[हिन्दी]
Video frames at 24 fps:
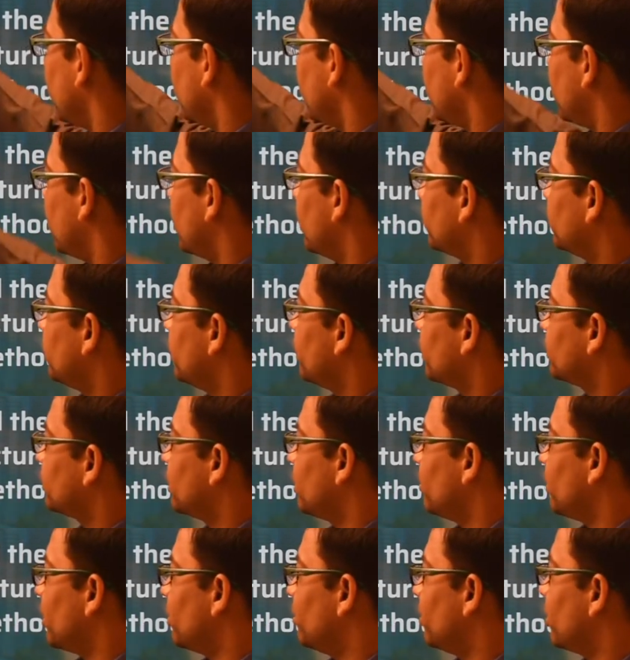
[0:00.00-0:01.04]
आरती ड्रग्स
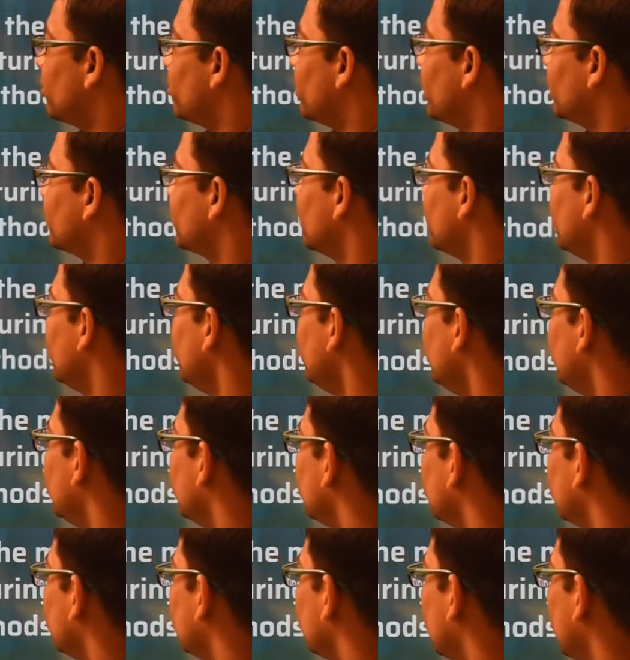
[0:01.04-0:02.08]
के बारे में अगर बात करें
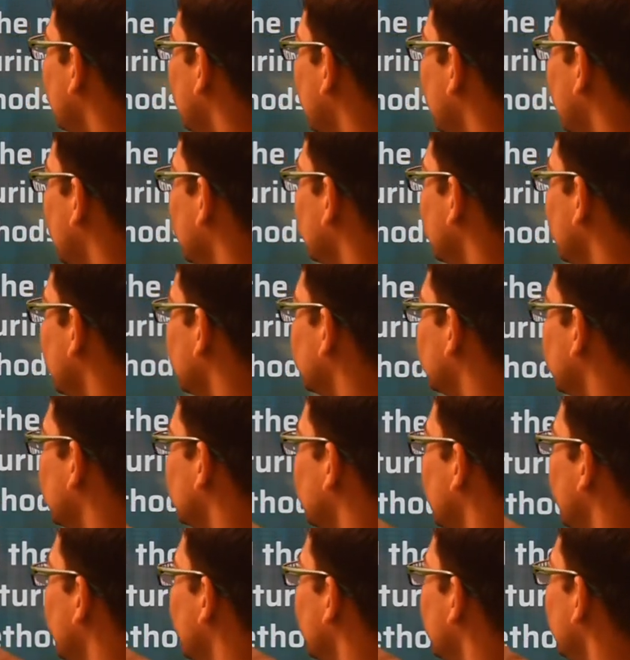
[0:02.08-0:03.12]
तो आरती ड्रग्स का
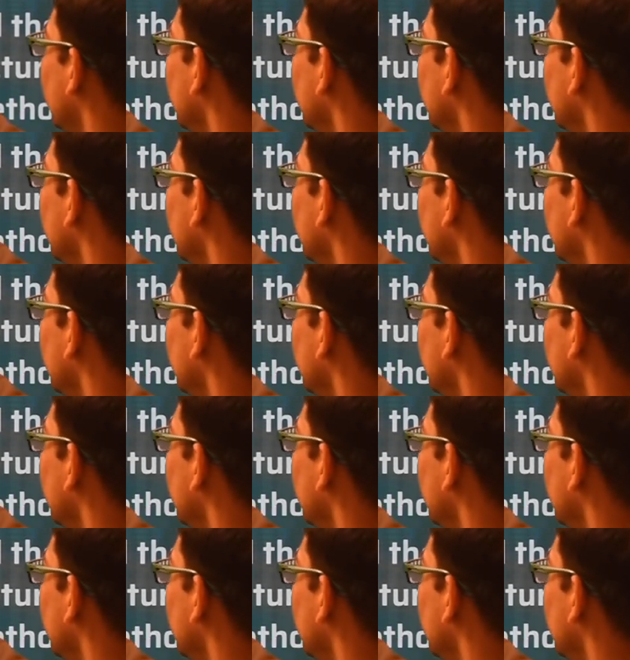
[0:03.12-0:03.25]
जो हैगा